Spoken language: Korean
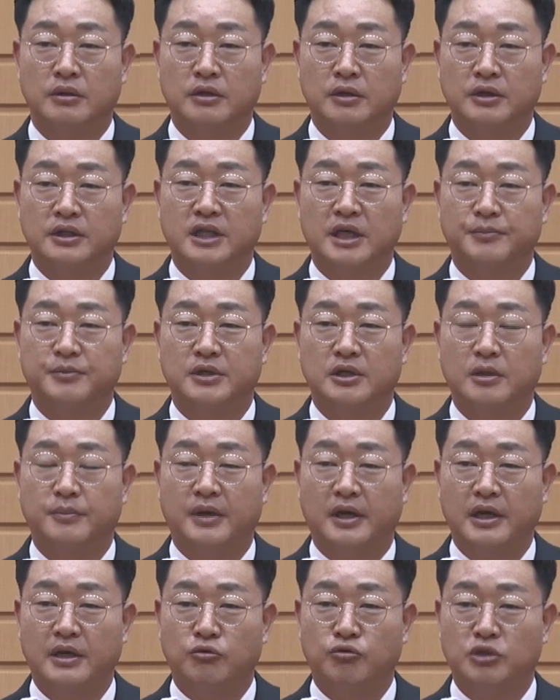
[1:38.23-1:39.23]
응답
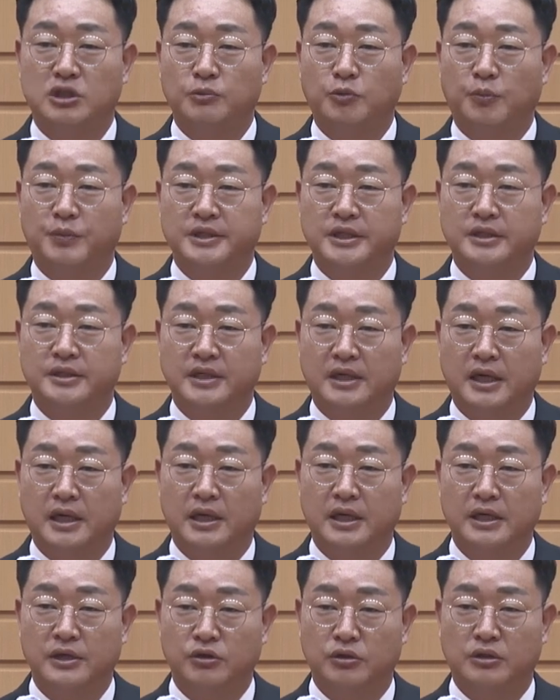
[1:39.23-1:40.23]
기업의
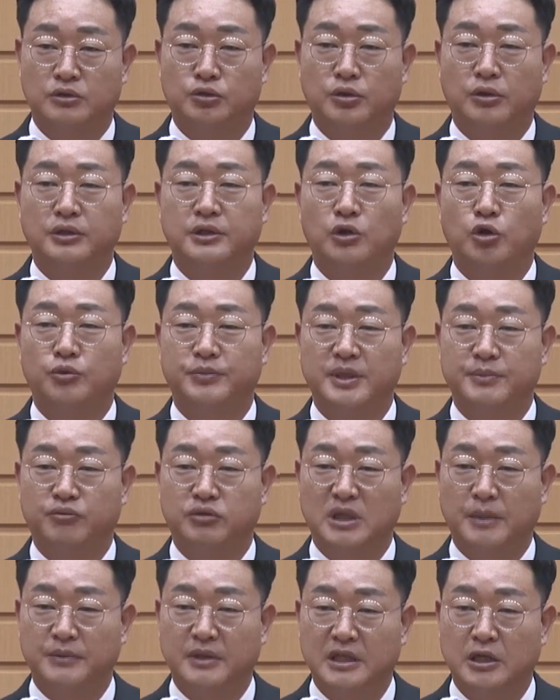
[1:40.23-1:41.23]
95%가 전기요금이
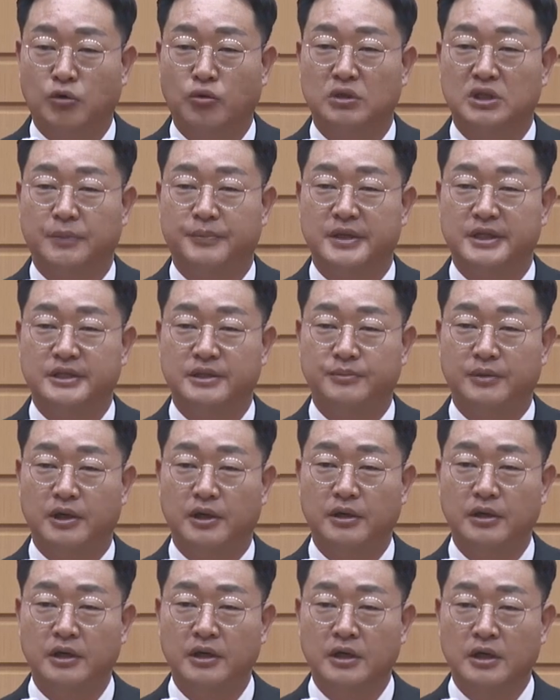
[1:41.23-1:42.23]
부담된다고
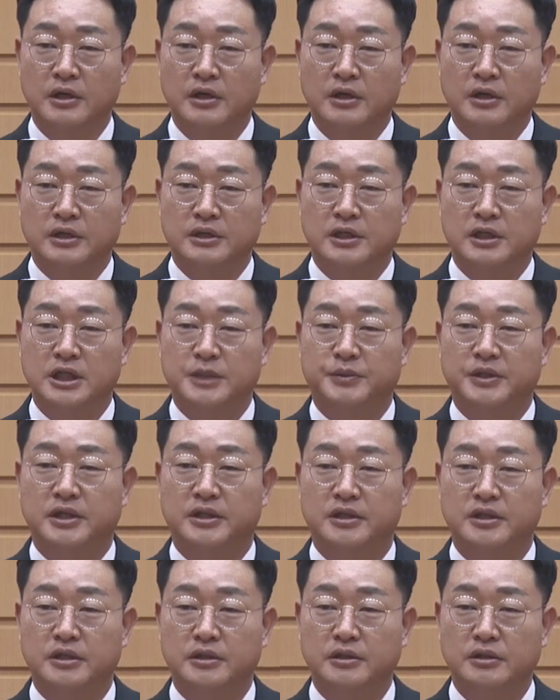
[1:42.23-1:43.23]
답했으며
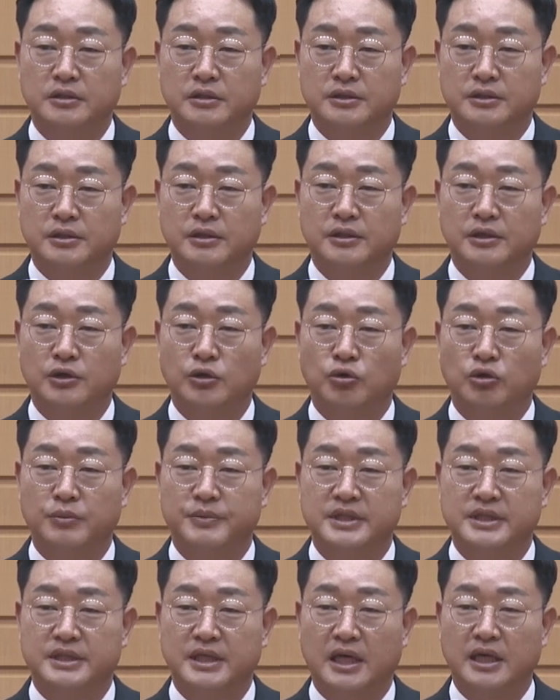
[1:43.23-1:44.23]
70%는 전기요금
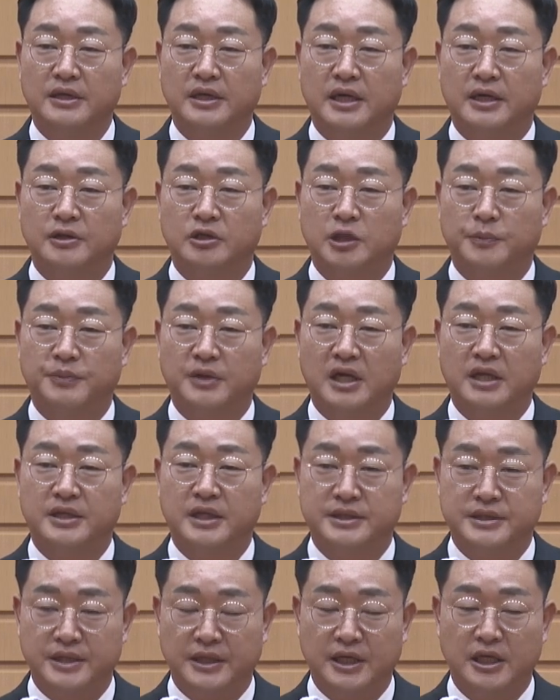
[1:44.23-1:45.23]
인상에 대한 특별한
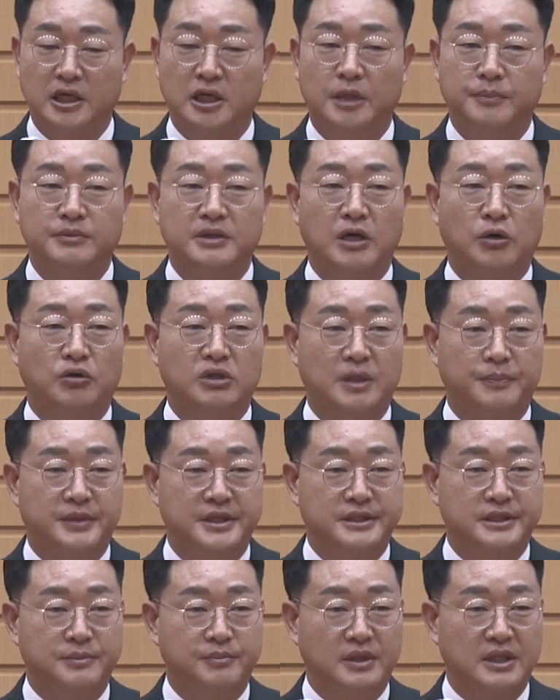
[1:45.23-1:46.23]
대책이 없다고
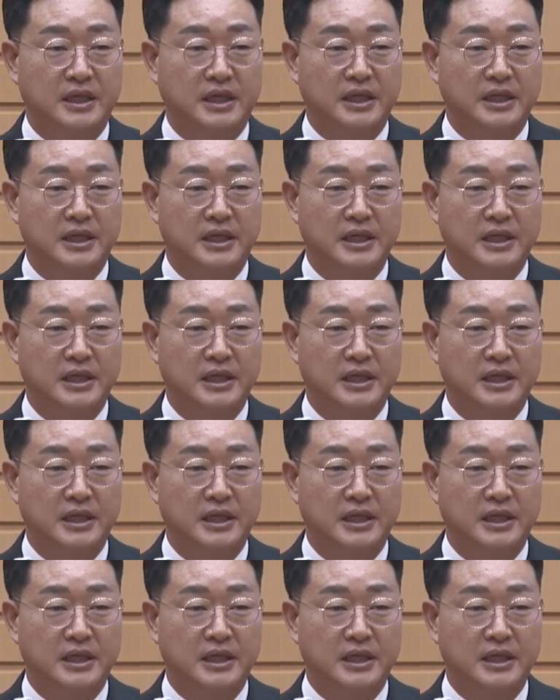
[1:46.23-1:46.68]
답했습니다.